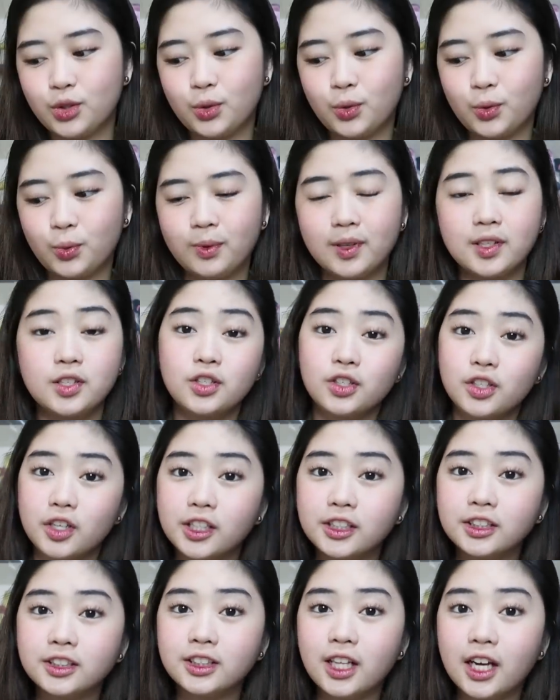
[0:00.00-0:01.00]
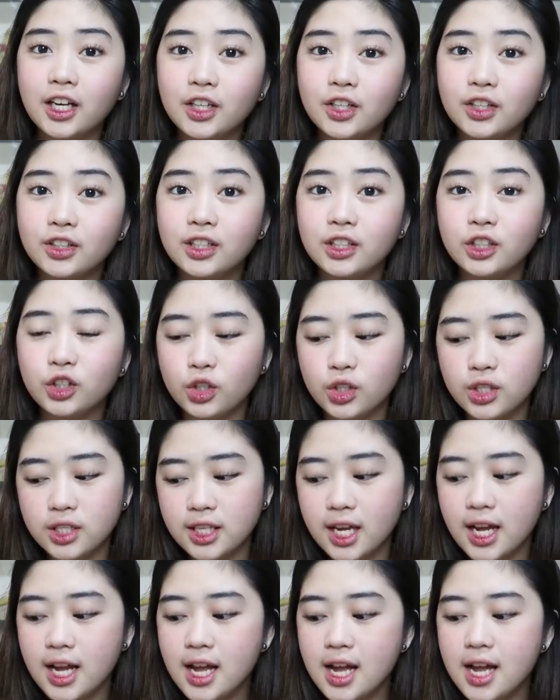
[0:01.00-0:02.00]
So, mag-start tayo dito
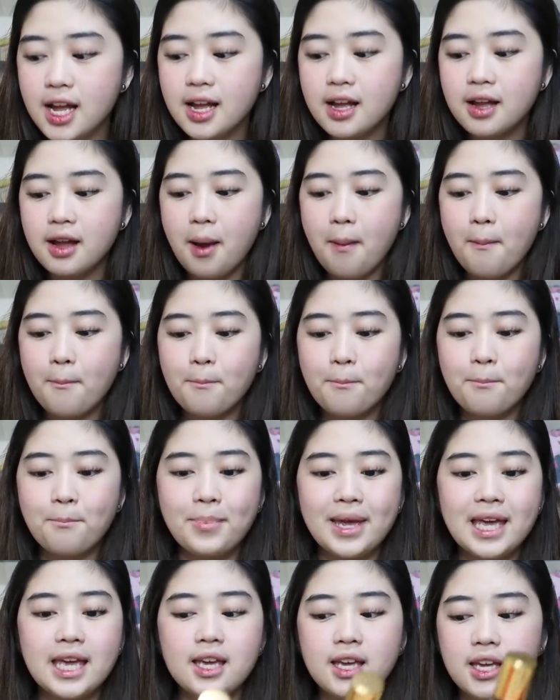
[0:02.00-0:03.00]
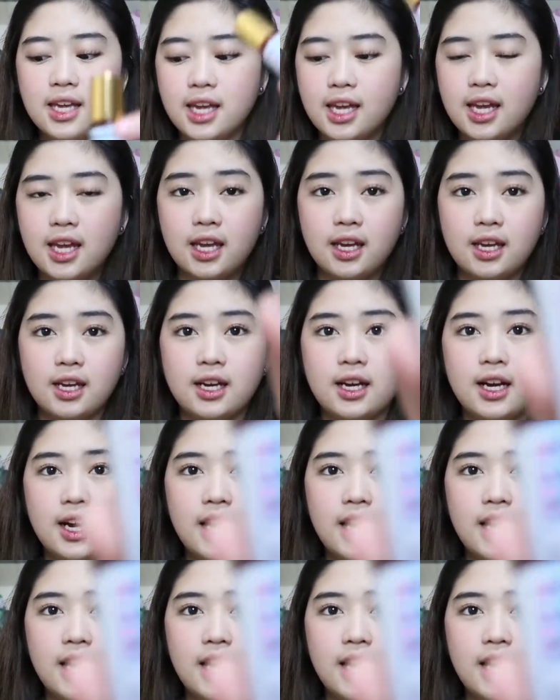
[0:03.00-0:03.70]
sa pinky.